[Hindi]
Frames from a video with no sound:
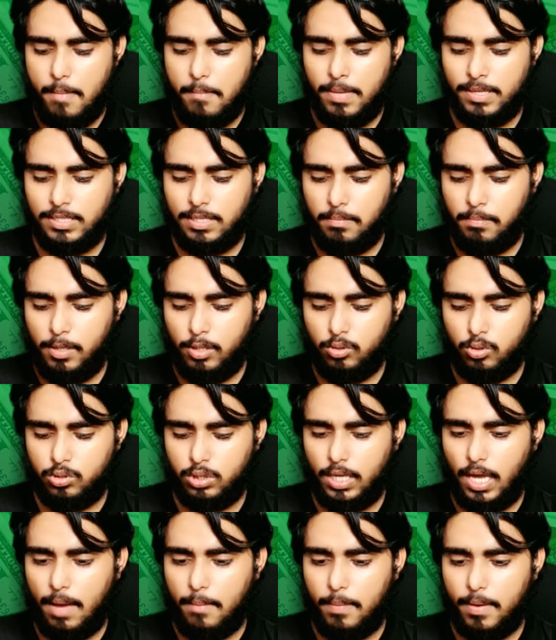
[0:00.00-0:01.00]
मैं सिंपली
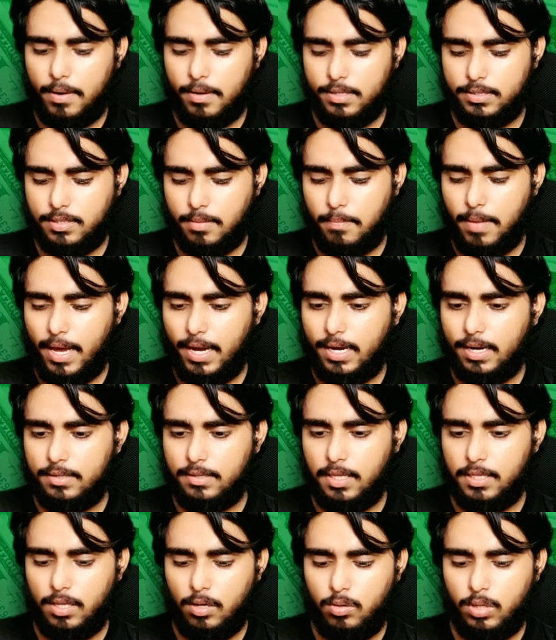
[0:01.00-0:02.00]
दोस्तों यहाँ पर इसे बैक कर
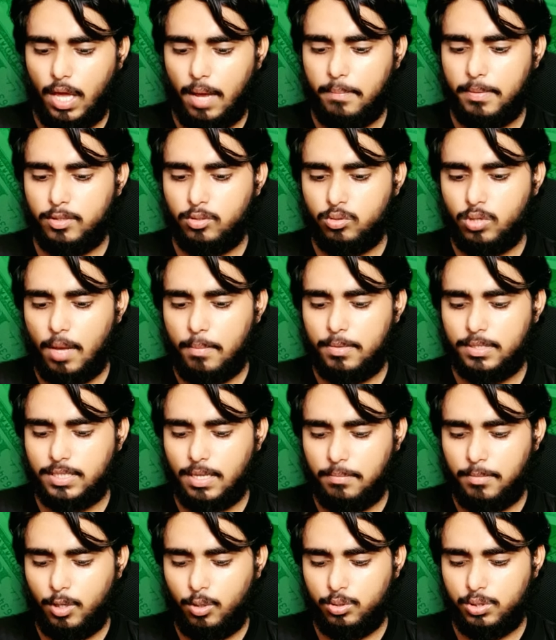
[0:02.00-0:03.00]
देता हूँ यहाँ पर दोस्तों आपके
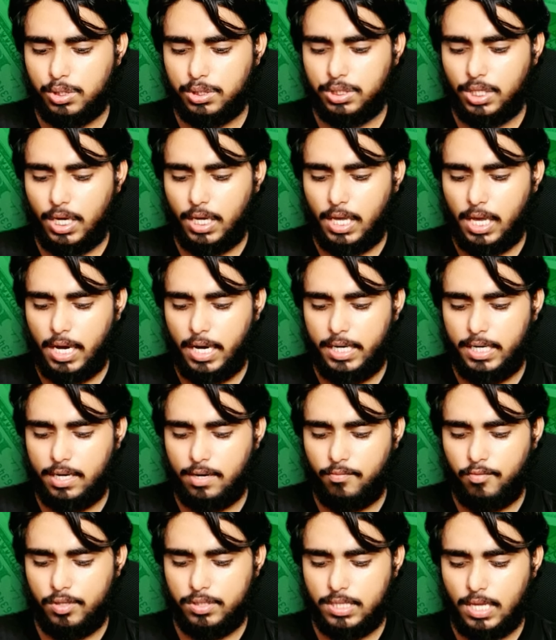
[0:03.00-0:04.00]
सामने कुछ इस तरीके का
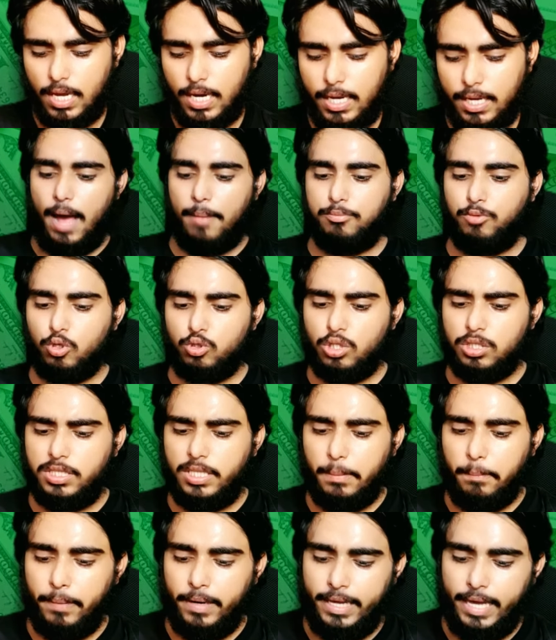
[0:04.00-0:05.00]
इंटरफेस आ रहा है अब दोस्तों
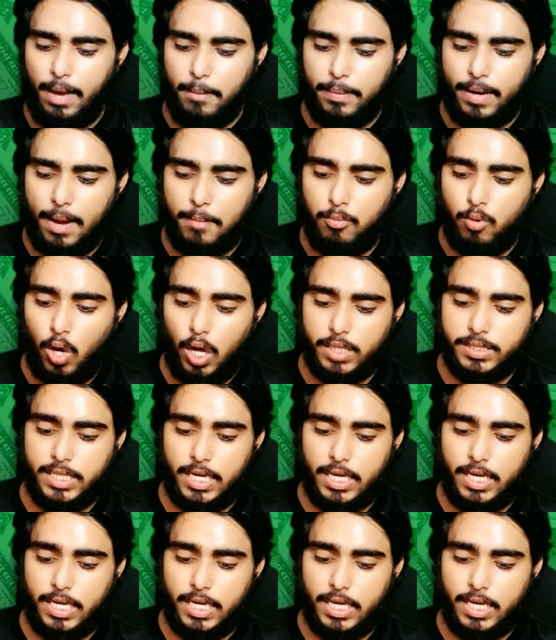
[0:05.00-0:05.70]
सिंपली यहाँ पर आपको आ